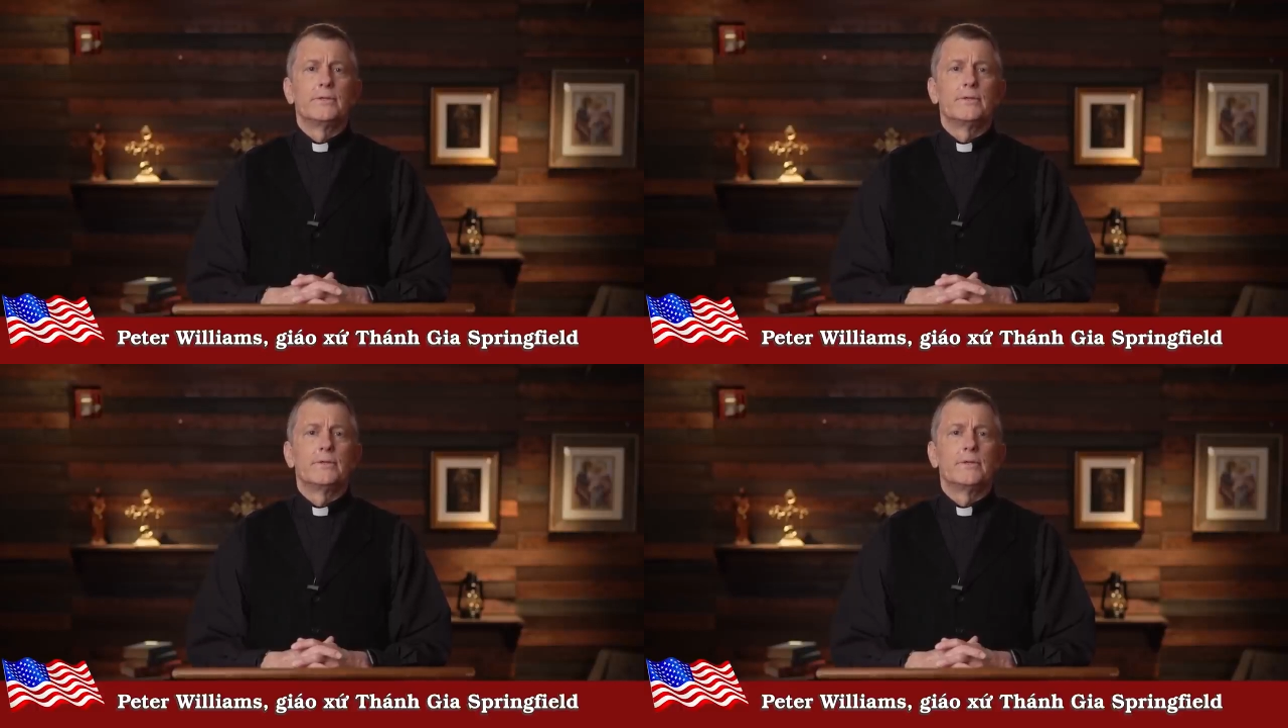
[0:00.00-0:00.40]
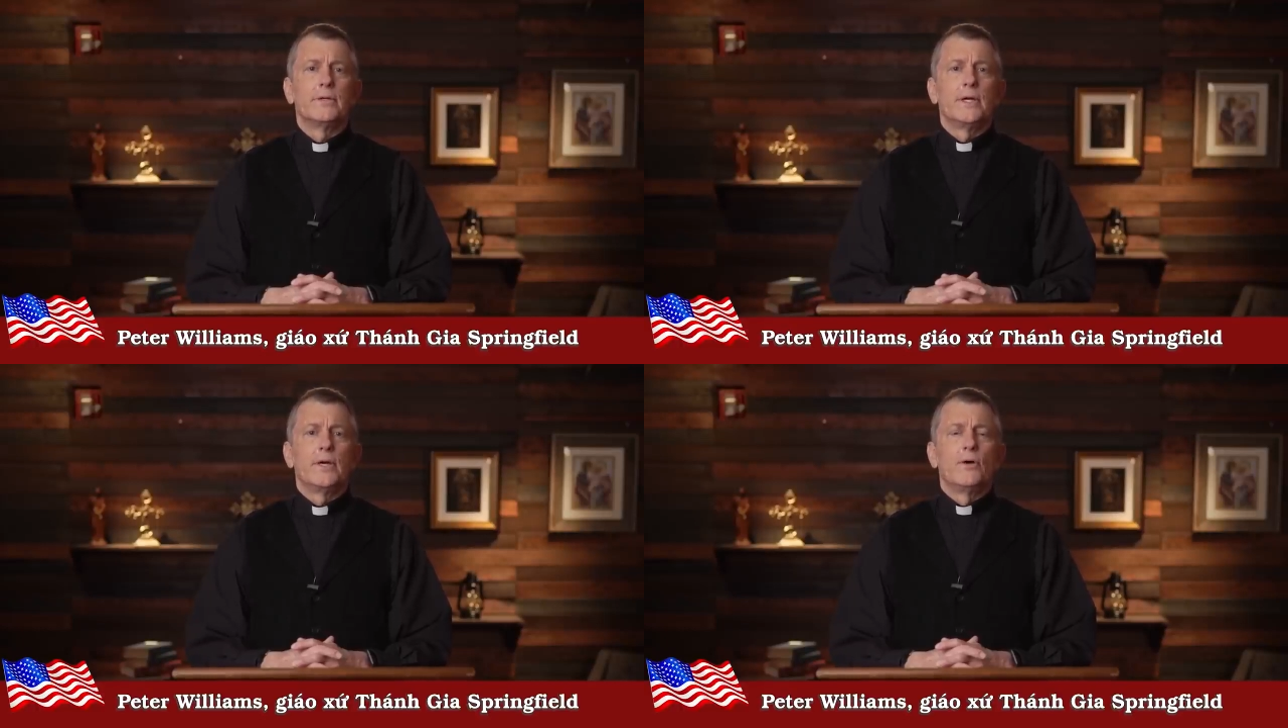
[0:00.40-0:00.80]
đều
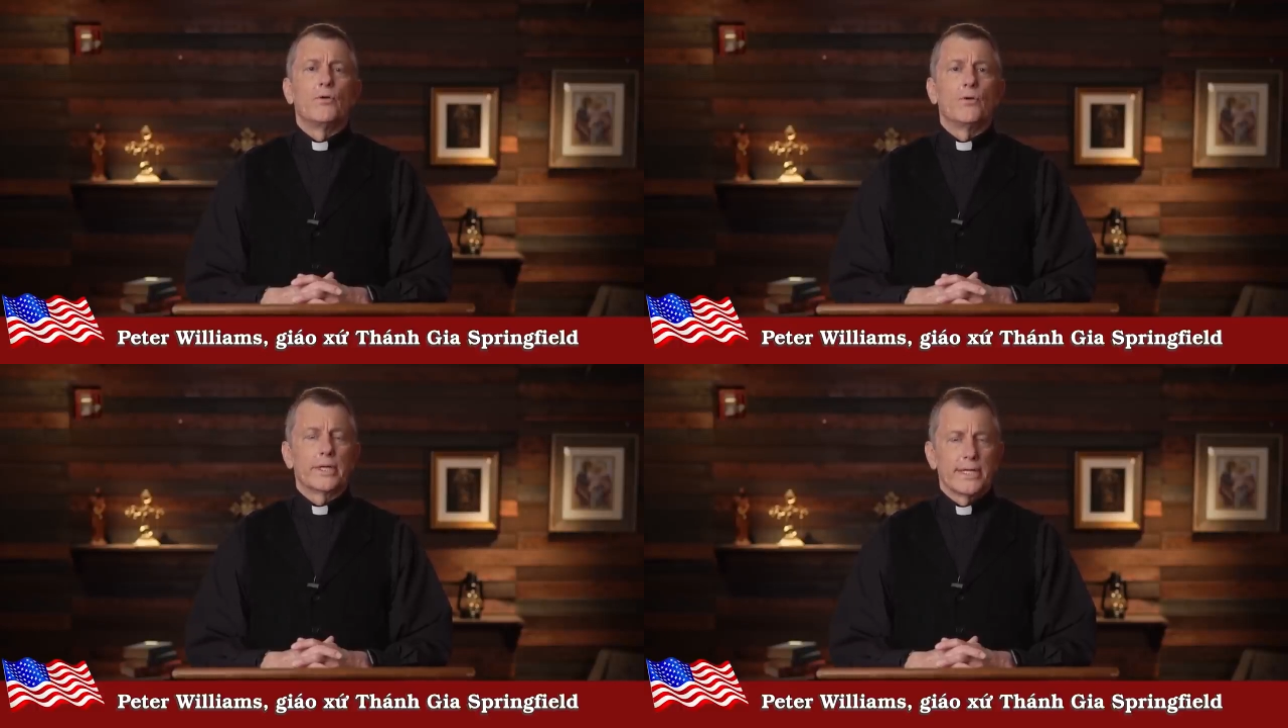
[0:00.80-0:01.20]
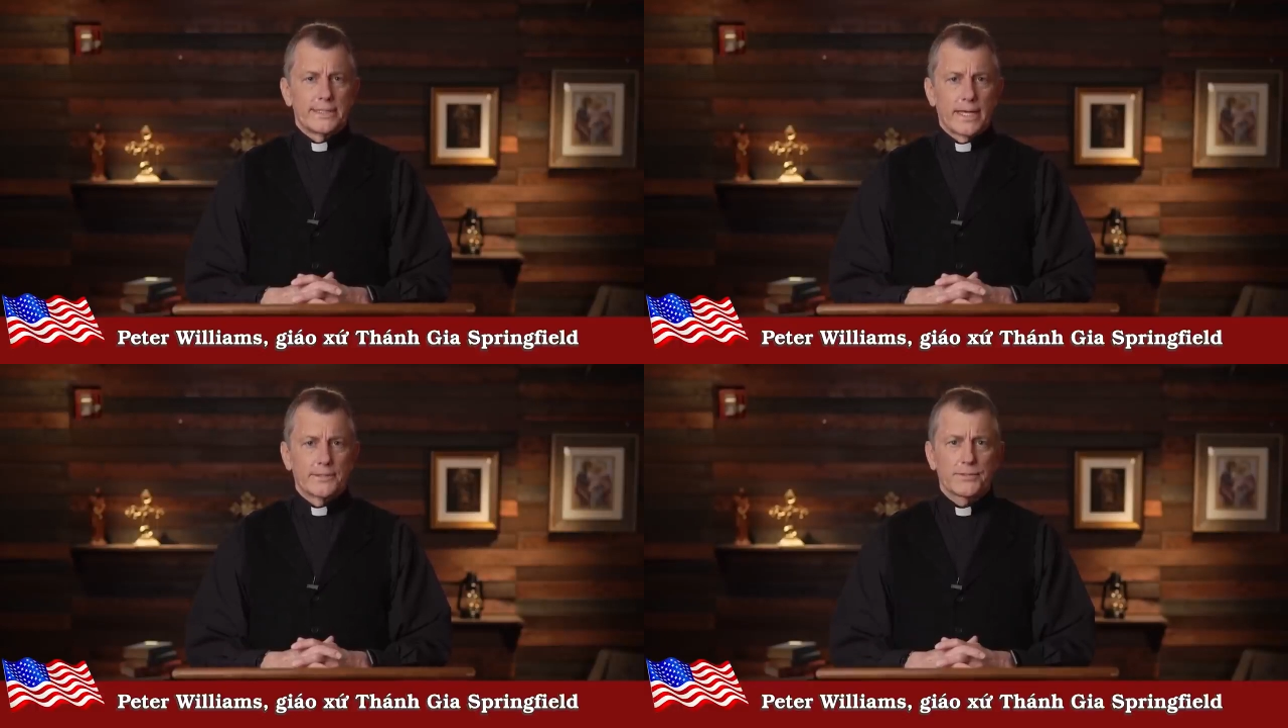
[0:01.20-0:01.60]
phải kiểm tra
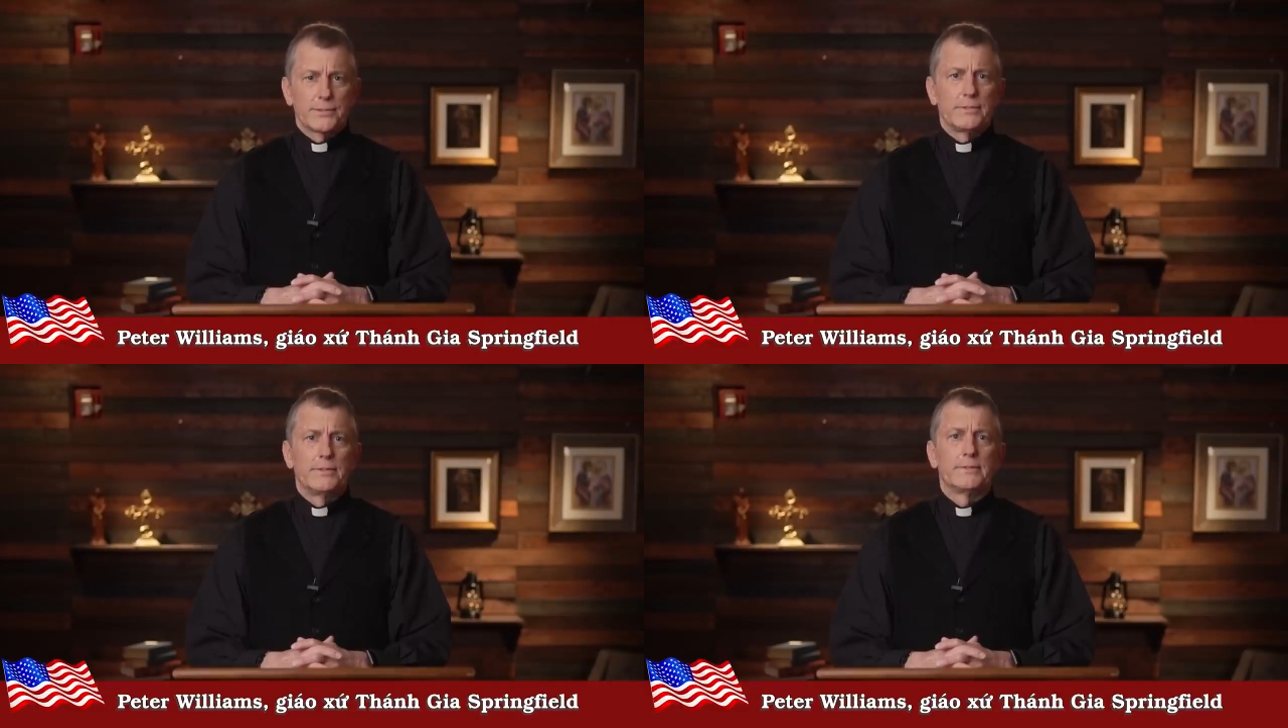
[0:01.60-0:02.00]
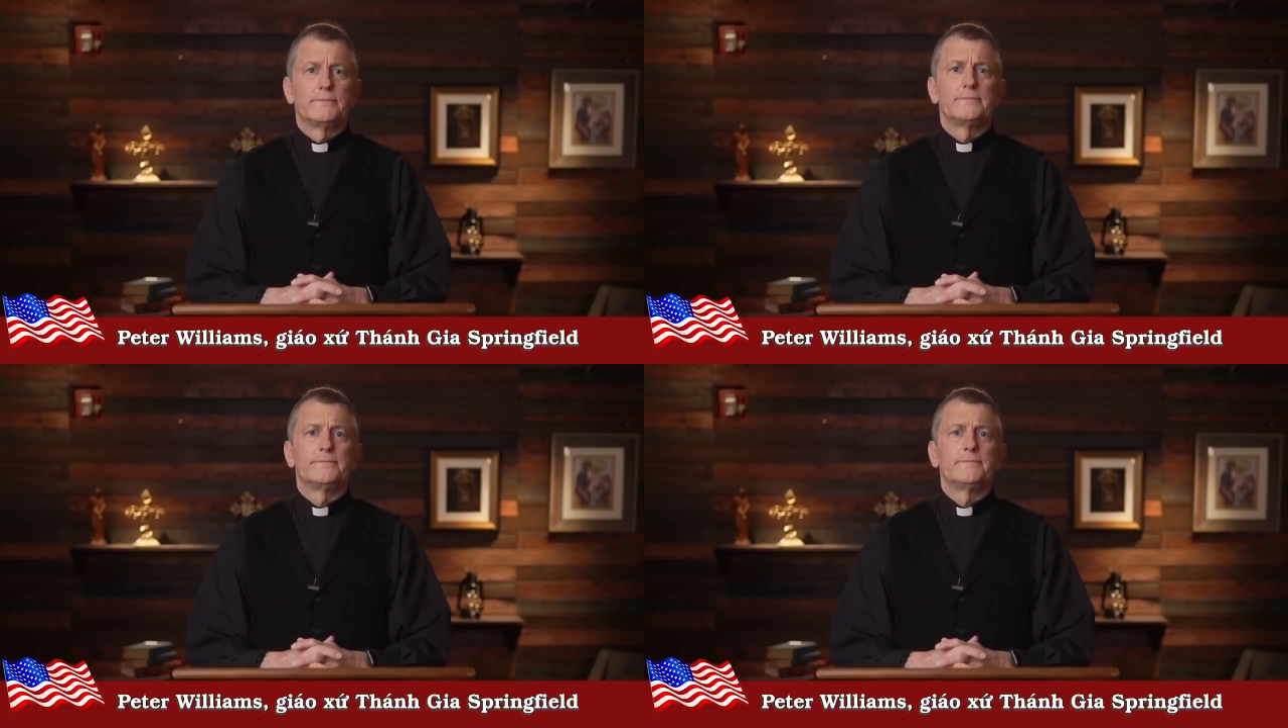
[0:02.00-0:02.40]
COVID-19 2
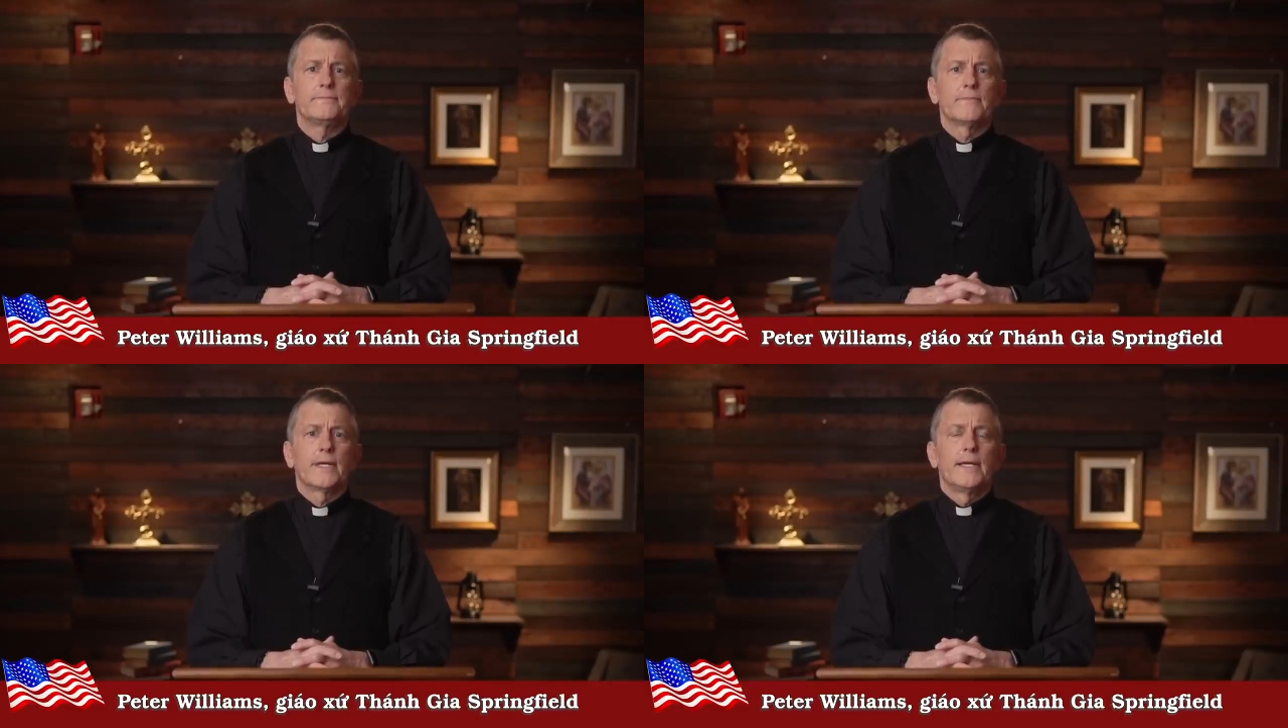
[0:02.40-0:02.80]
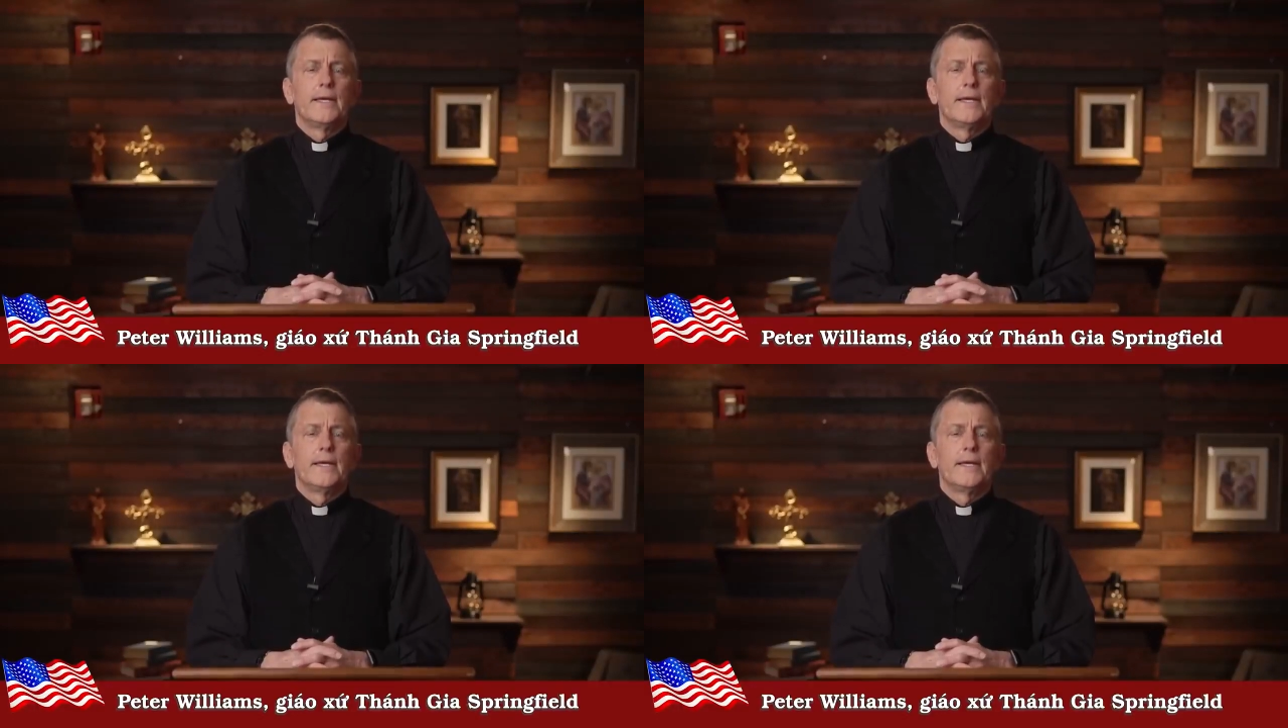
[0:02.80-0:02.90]
tuần một lần